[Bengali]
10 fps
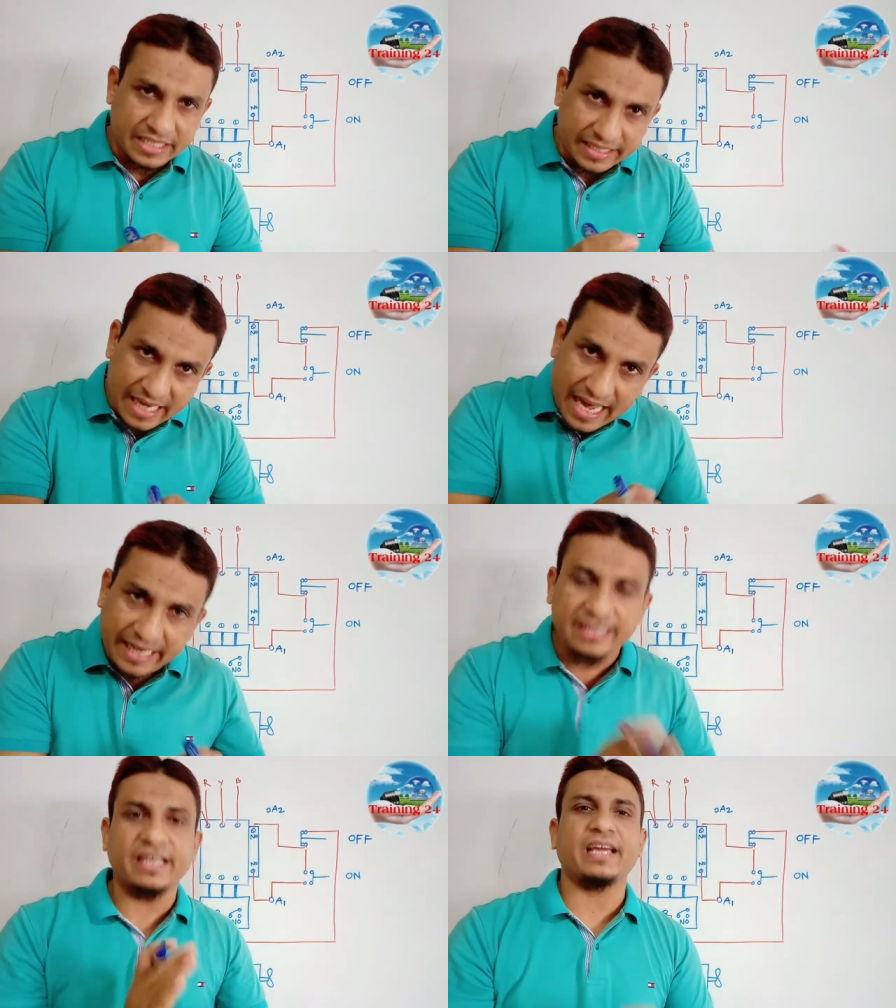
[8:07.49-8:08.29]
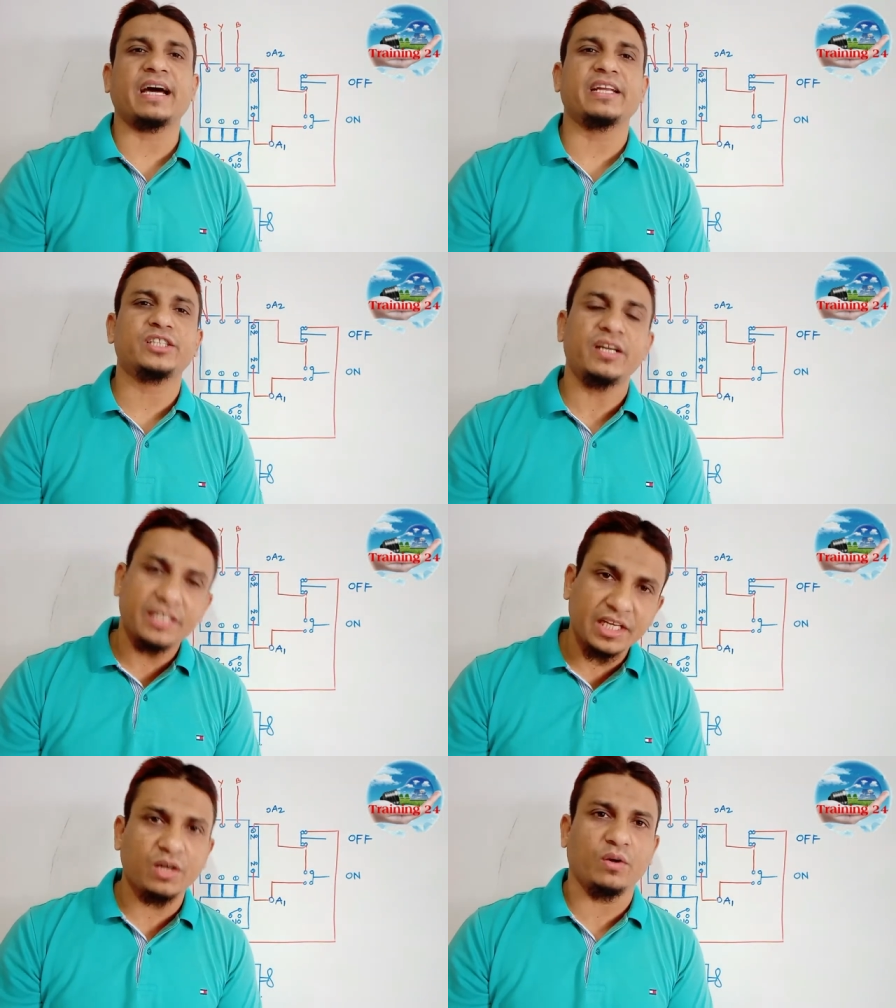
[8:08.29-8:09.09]
সেটি আগের থেকে
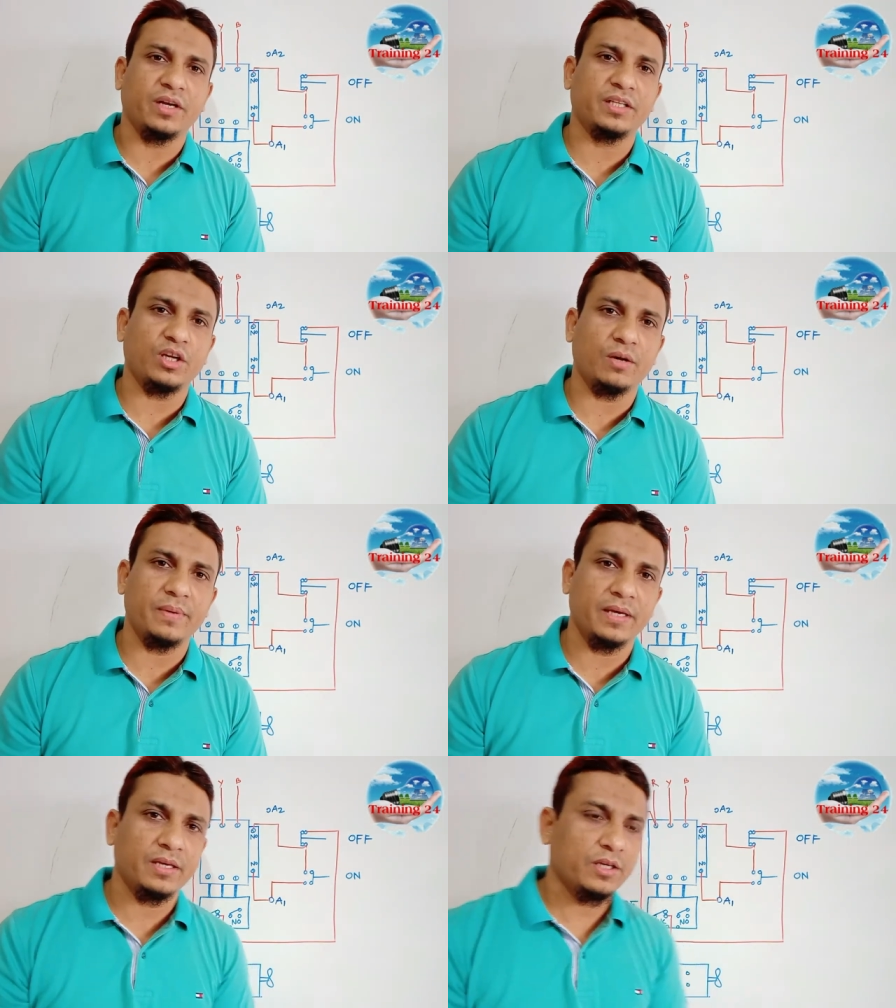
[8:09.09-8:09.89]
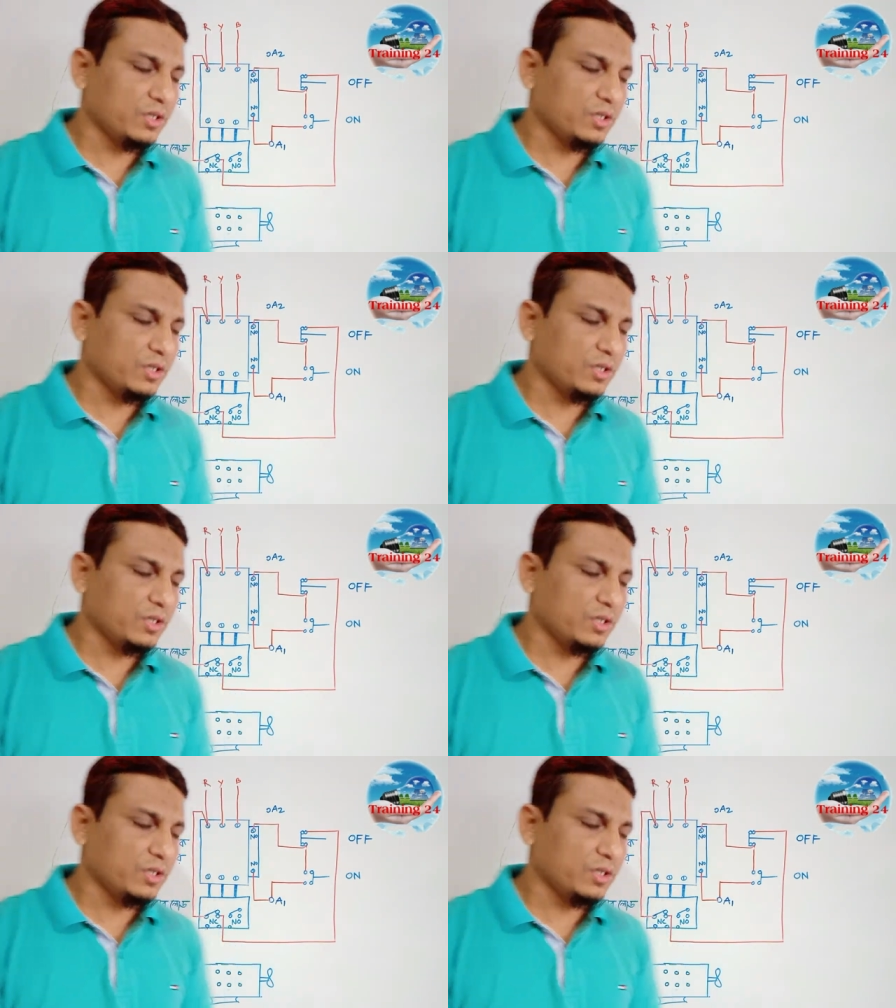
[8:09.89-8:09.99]
কানেকশান ঠিক করে নিতে হবে